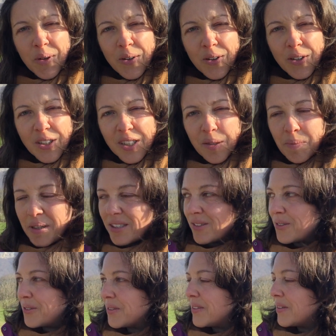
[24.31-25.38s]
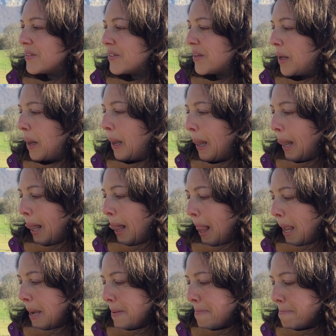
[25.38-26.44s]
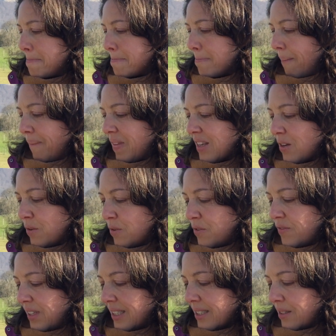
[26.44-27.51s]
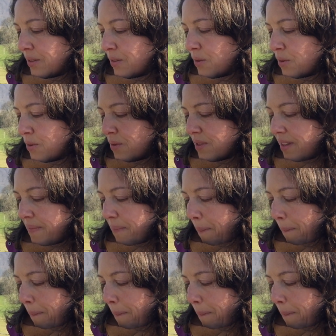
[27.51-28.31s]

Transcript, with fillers: quand j'ai une prise de conscience sur le fait de